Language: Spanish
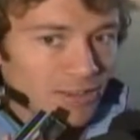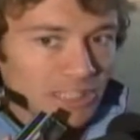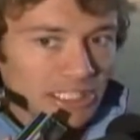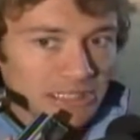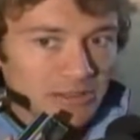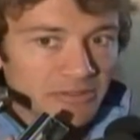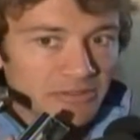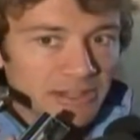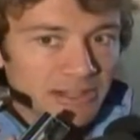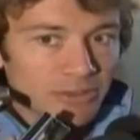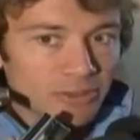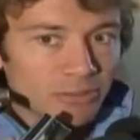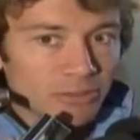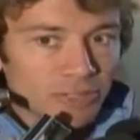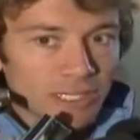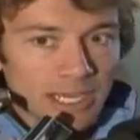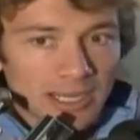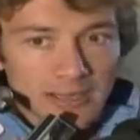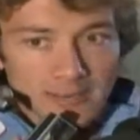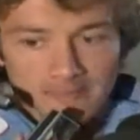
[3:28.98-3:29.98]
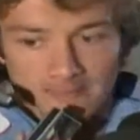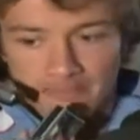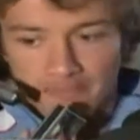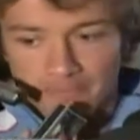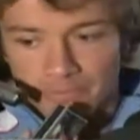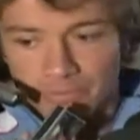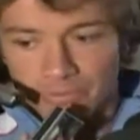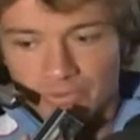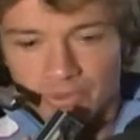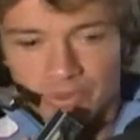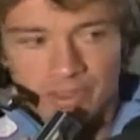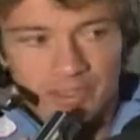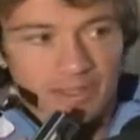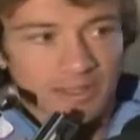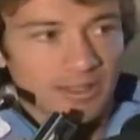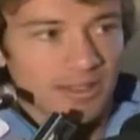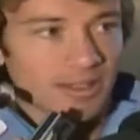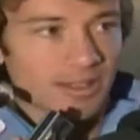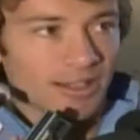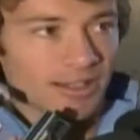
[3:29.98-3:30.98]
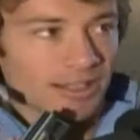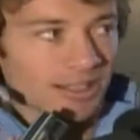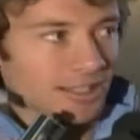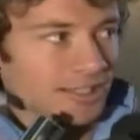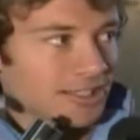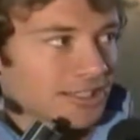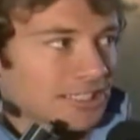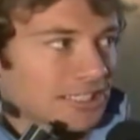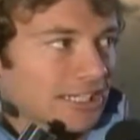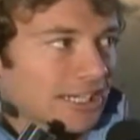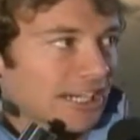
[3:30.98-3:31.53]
una semifinal de un mundial este,